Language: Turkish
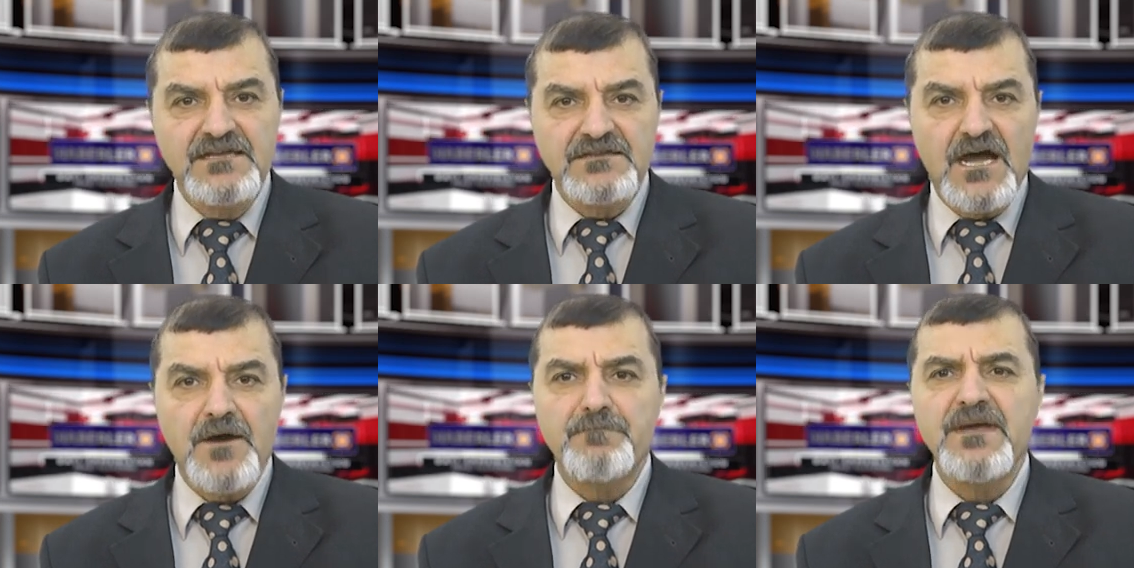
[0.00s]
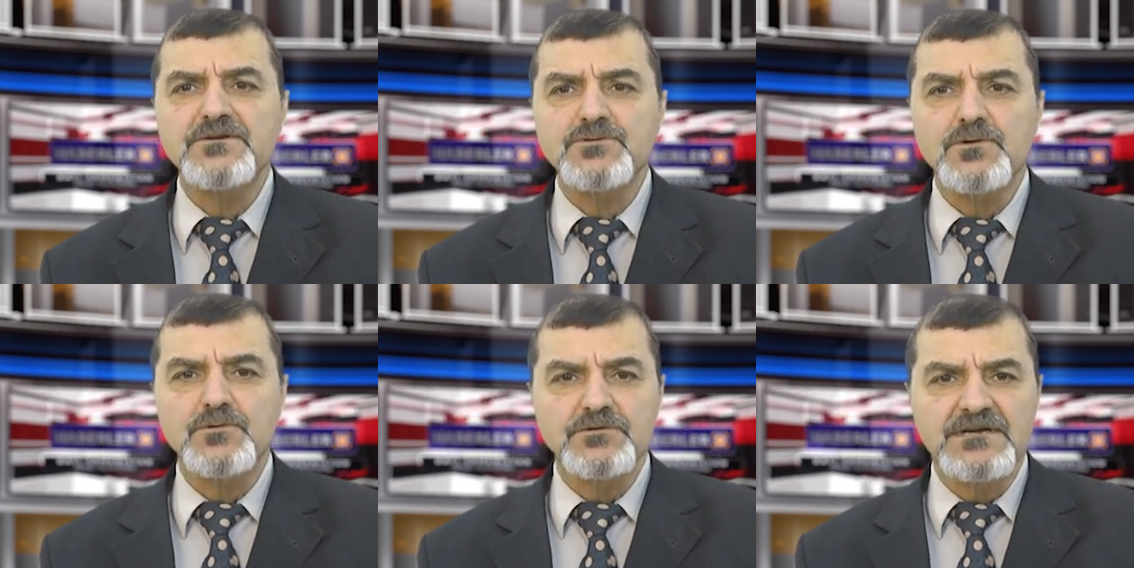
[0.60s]
daha pek
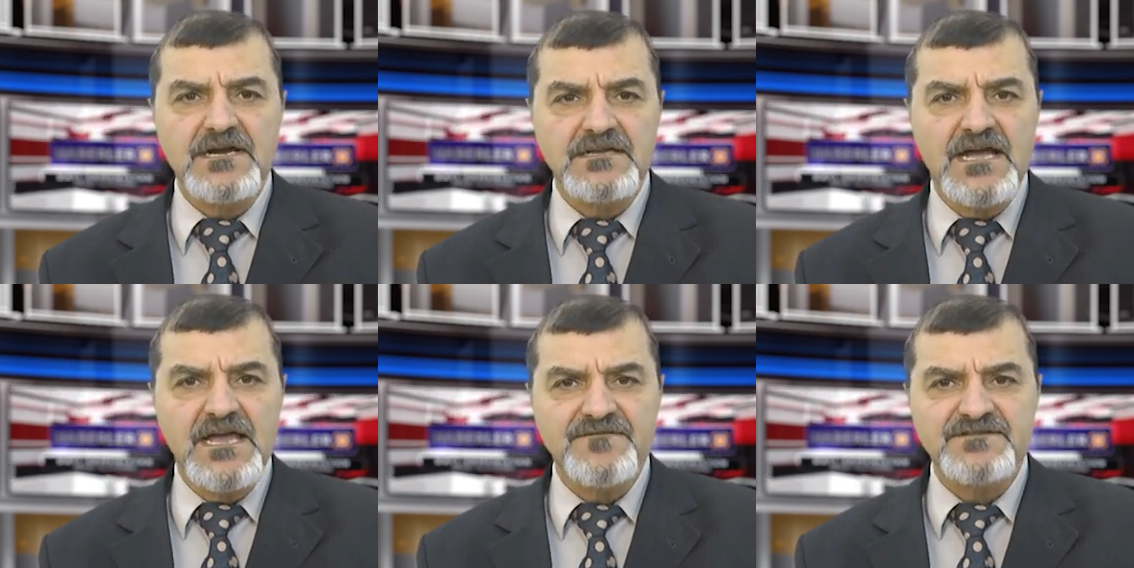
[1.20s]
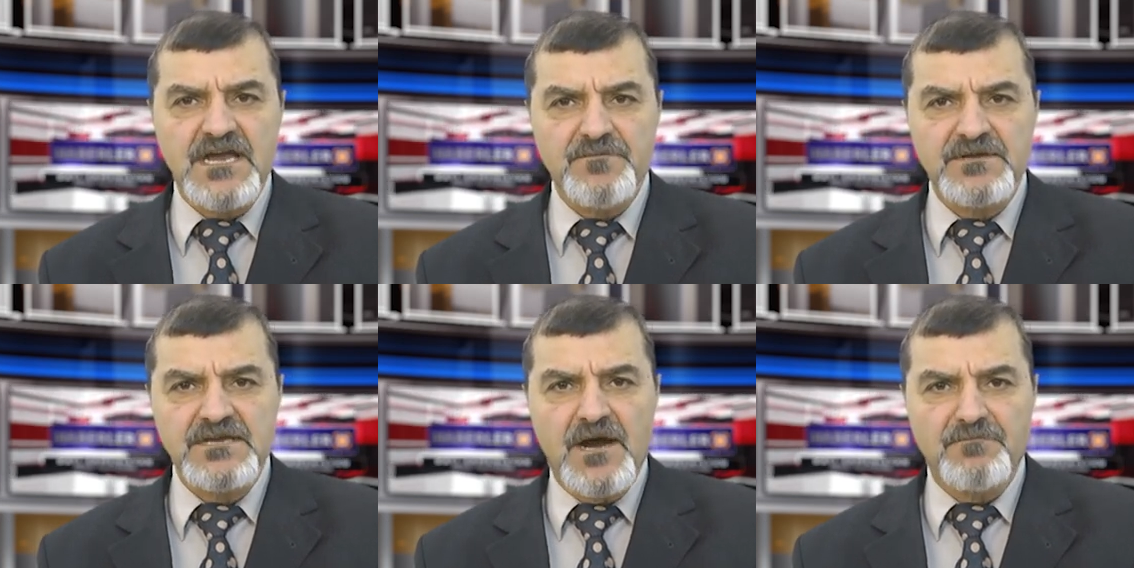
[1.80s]
çok uygarlığa ev
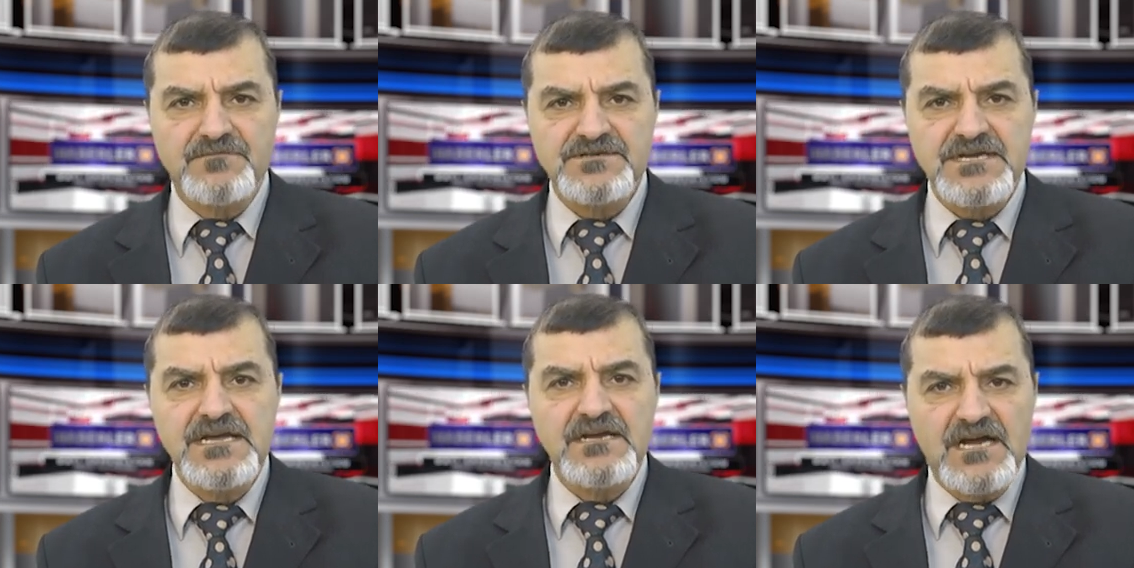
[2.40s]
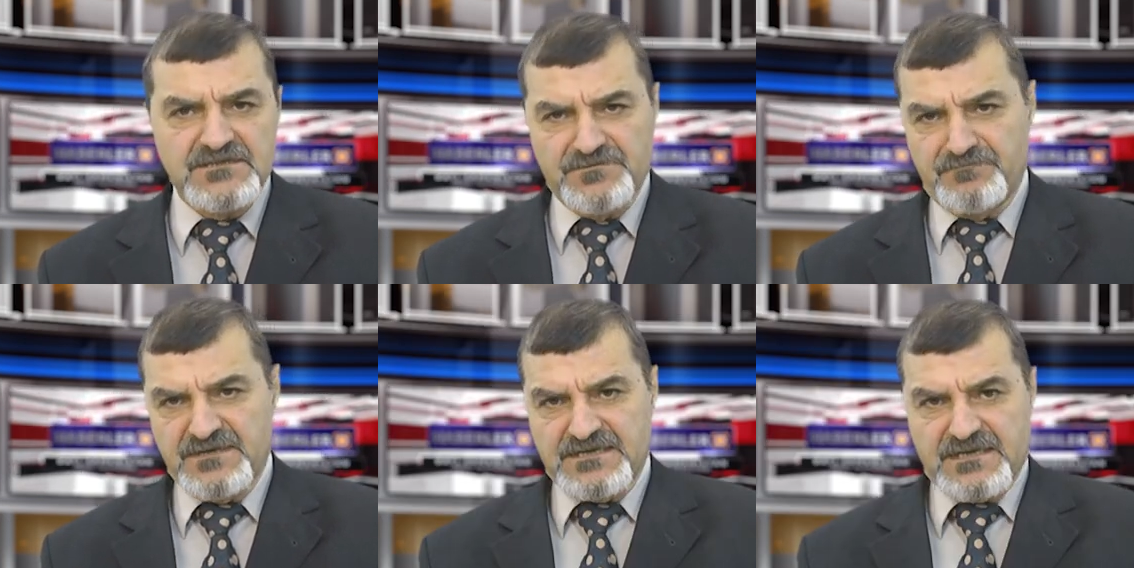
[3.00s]
sahipliği yapmış
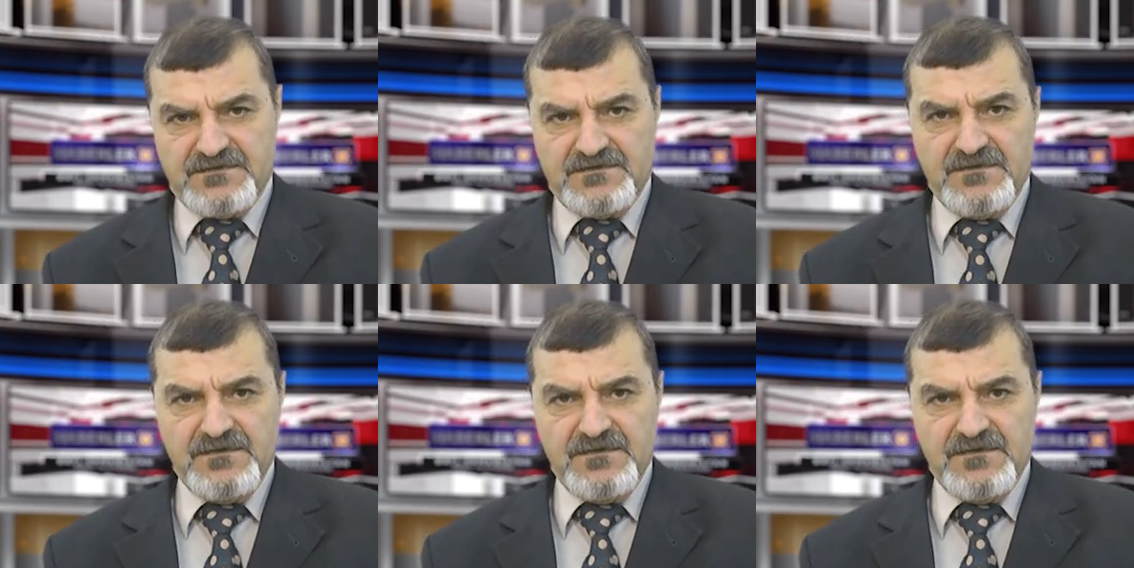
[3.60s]
kadim bir kent.